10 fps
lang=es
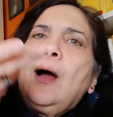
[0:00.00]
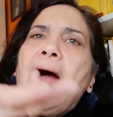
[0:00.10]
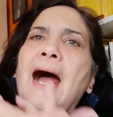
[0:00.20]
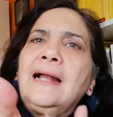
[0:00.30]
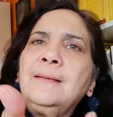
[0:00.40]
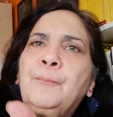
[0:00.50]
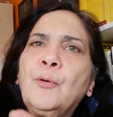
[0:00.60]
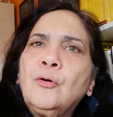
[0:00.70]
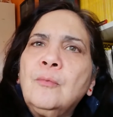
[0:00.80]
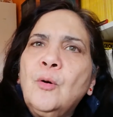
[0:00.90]
al
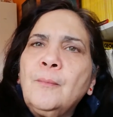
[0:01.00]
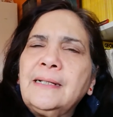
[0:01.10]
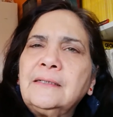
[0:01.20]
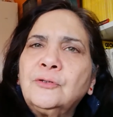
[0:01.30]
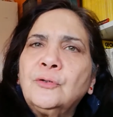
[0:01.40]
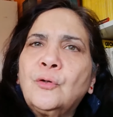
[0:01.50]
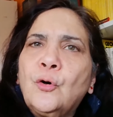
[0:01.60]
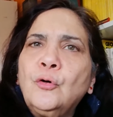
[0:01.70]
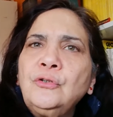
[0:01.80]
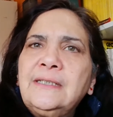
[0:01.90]
poco momento
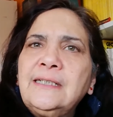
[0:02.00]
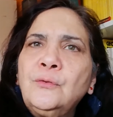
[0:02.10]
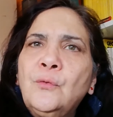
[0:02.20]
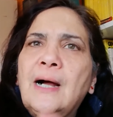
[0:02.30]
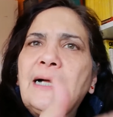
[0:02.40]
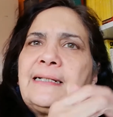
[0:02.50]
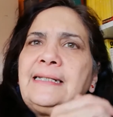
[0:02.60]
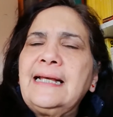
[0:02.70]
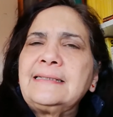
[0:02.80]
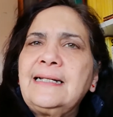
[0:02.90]
continuar
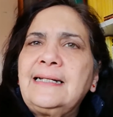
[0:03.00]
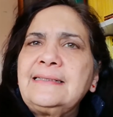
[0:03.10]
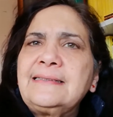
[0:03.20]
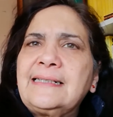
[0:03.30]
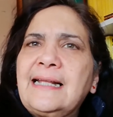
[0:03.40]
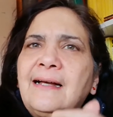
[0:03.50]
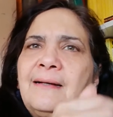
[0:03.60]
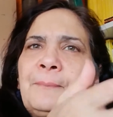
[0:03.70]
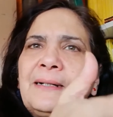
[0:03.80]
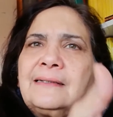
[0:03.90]
y hacer
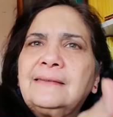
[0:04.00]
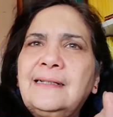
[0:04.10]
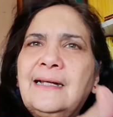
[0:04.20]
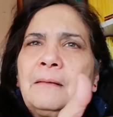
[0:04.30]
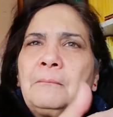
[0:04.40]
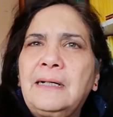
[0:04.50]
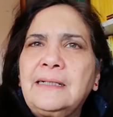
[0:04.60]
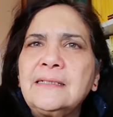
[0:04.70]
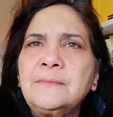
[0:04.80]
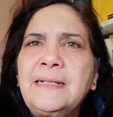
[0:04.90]
esta práctica
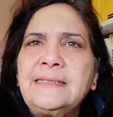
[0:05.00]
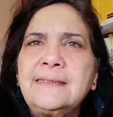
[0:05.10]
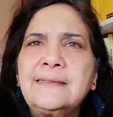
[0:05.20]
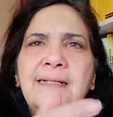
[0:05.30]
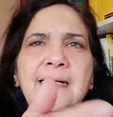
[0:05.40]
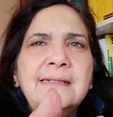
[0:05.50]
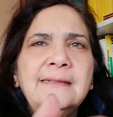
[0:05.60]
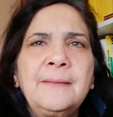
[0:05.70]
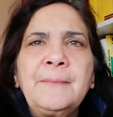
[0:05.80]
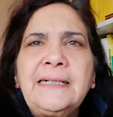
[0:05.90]
varias veces
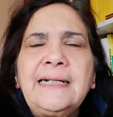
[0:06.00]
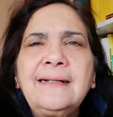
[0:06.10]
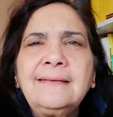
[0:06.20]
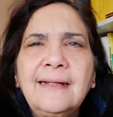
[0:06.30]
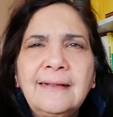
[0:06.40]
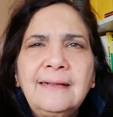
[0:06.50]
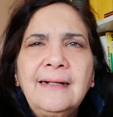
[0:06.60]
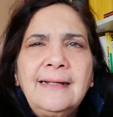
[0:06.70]
de manera tal